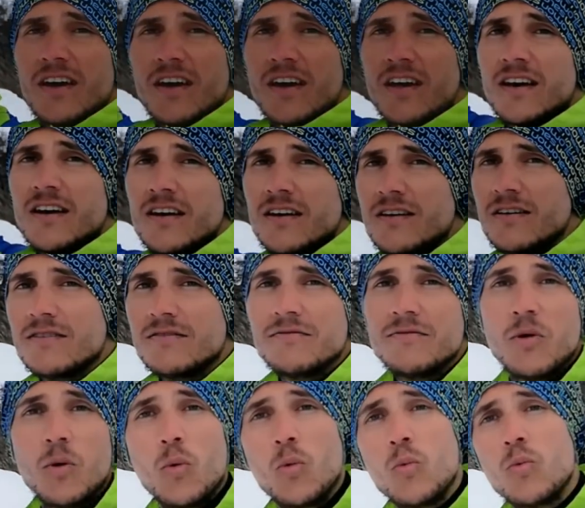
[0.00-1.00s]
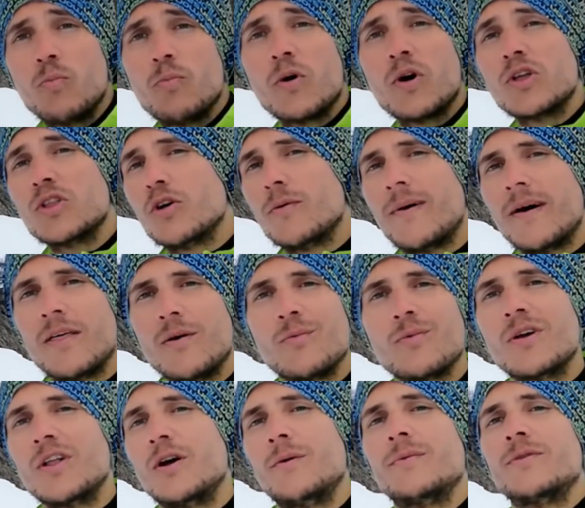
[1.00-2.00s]
en un poquito más de un
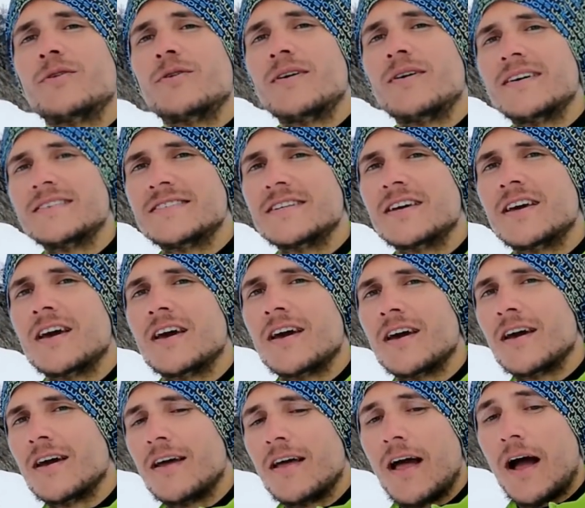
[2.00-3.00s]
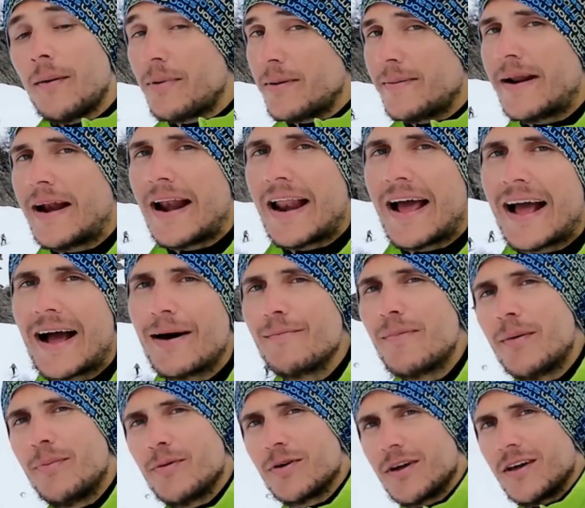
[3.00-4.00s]
kilómetro. Así que a preparar las
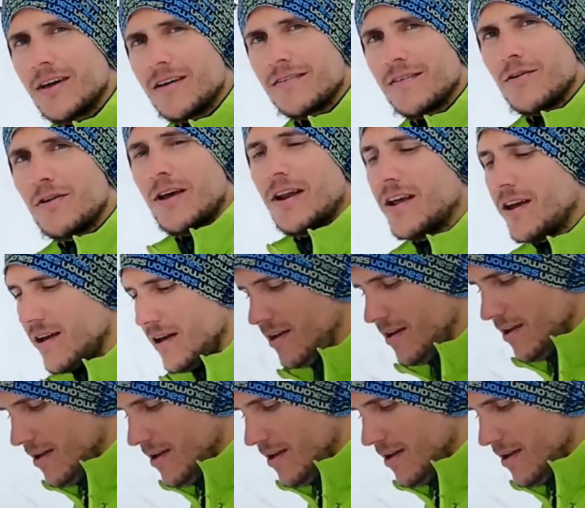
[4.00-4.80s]
gambas porque se viene.